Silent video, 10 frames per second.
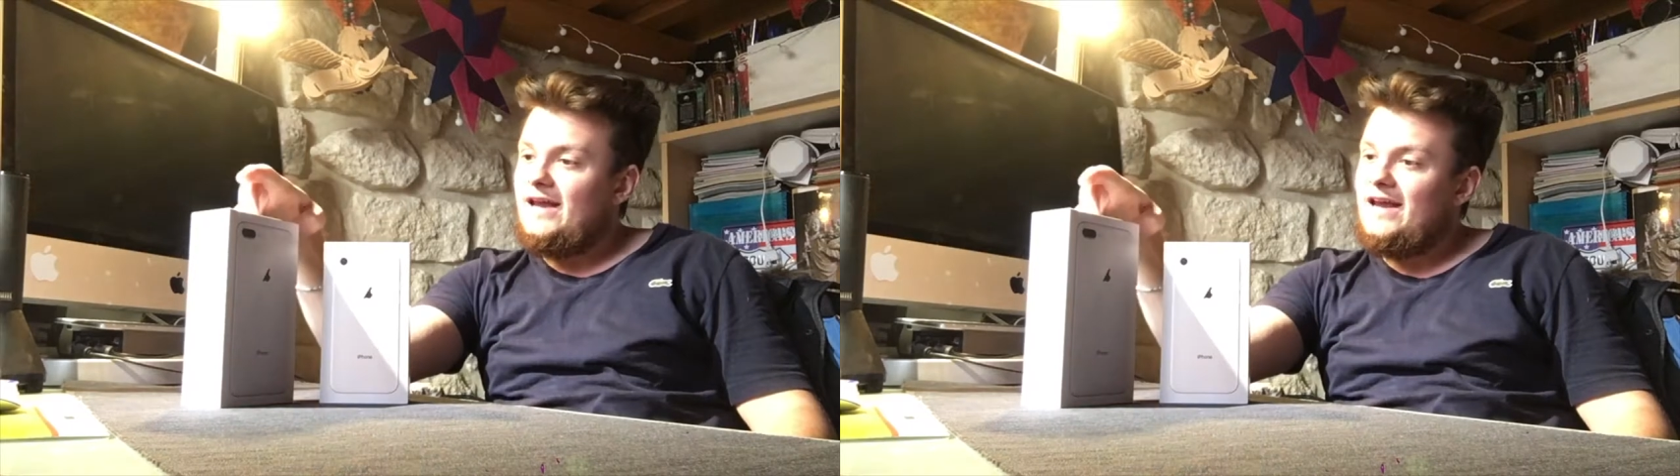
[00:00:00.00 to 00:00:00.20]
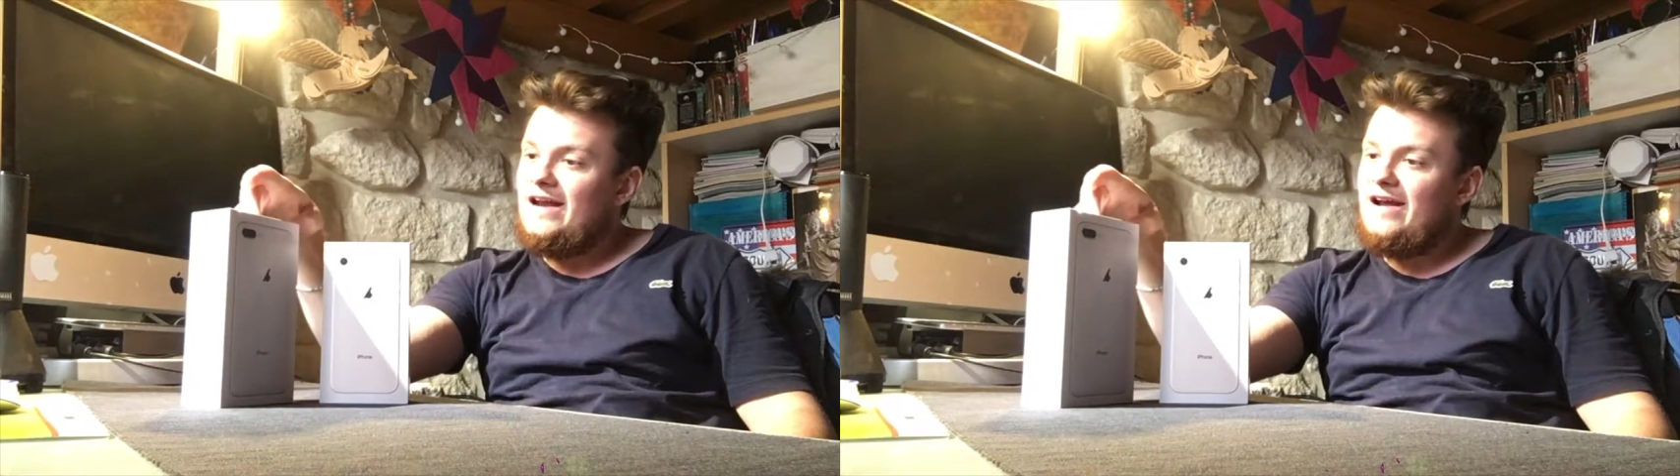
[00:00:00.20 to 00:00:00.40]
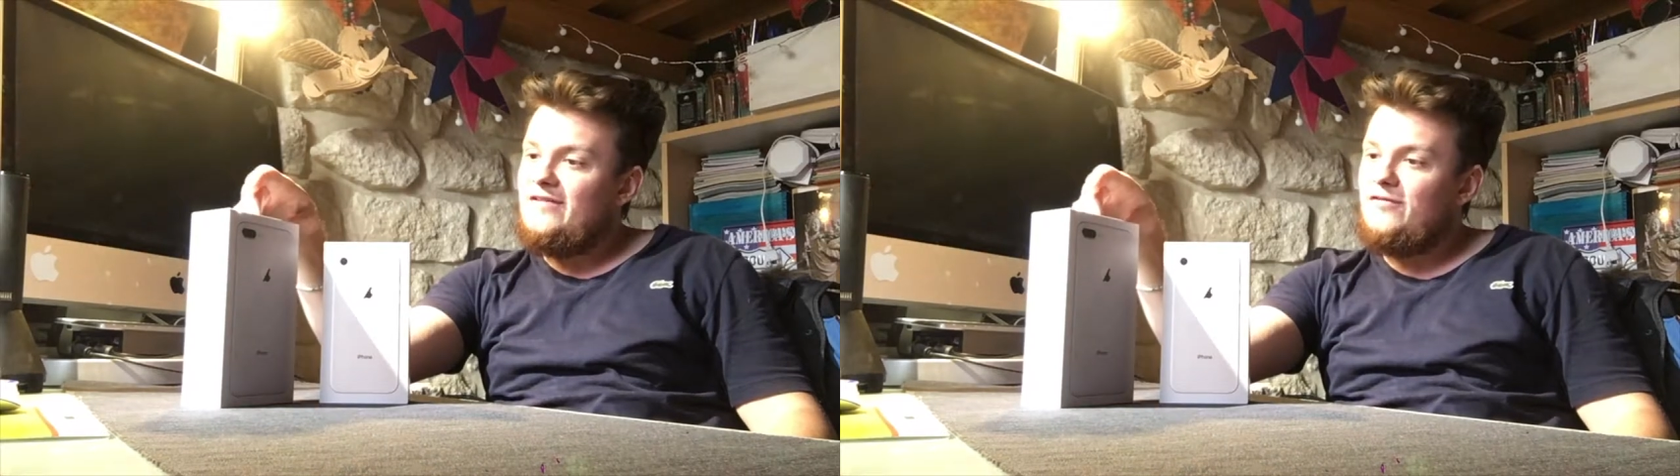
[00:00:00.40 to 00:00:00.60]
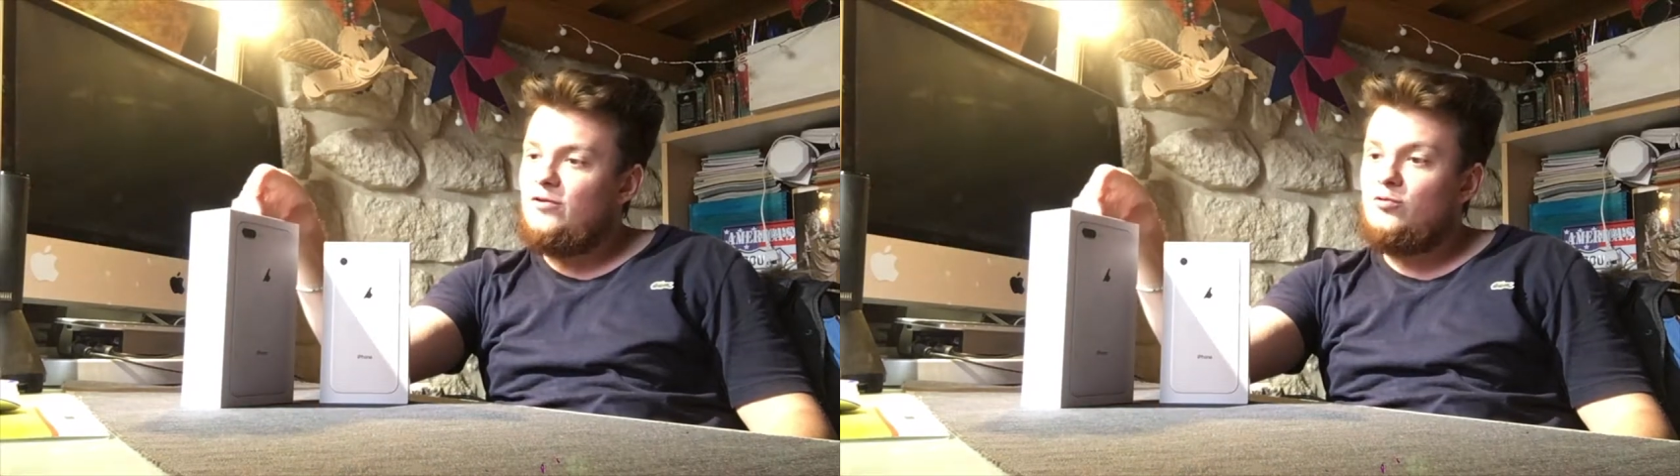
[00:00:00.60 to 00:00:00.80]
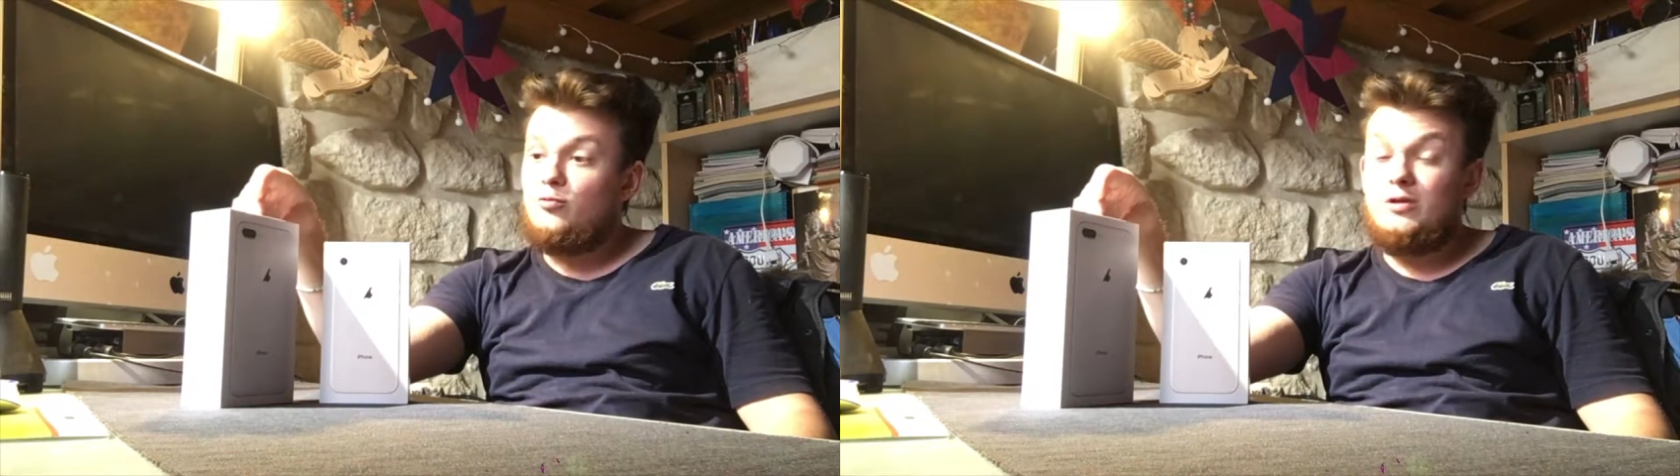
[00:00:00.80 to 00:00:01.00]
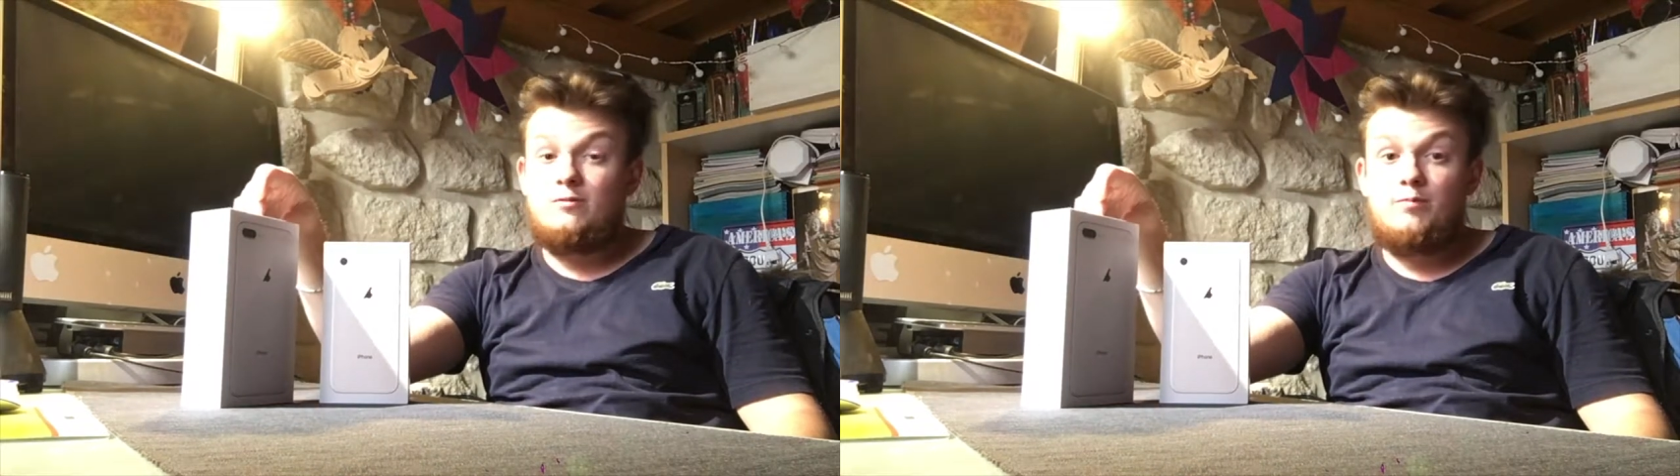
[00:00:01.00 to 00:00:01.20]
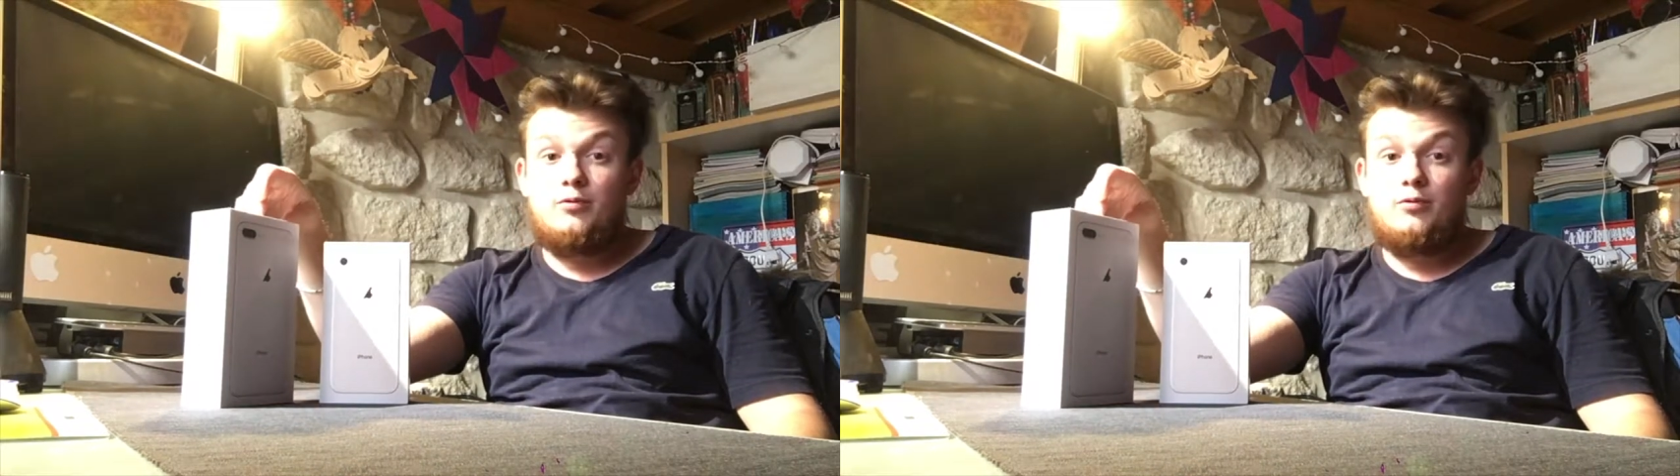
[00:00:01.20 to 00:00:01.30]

et l'iPhone 8